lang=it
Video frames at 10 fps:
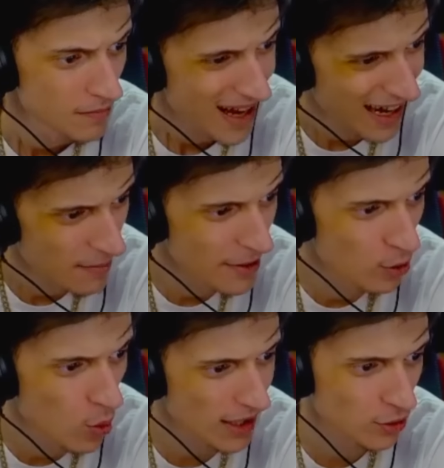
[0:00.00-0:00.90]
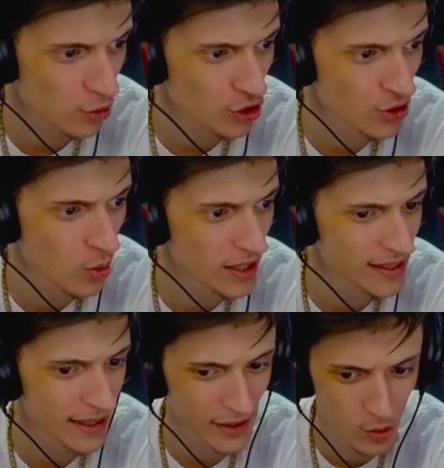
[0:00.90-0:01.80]
Almeno 4-5
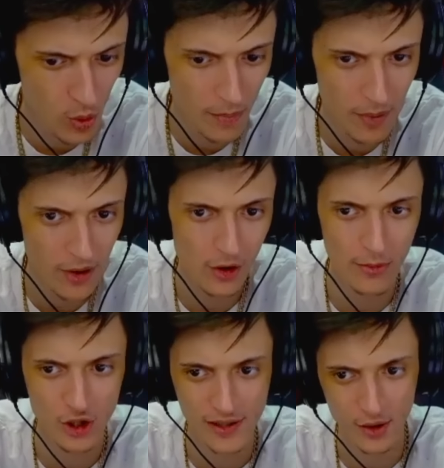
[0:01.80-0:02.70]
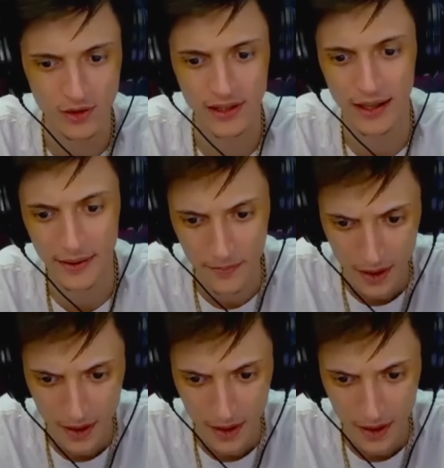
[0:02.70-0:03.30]
seghe su quel porno me ce le so tirate.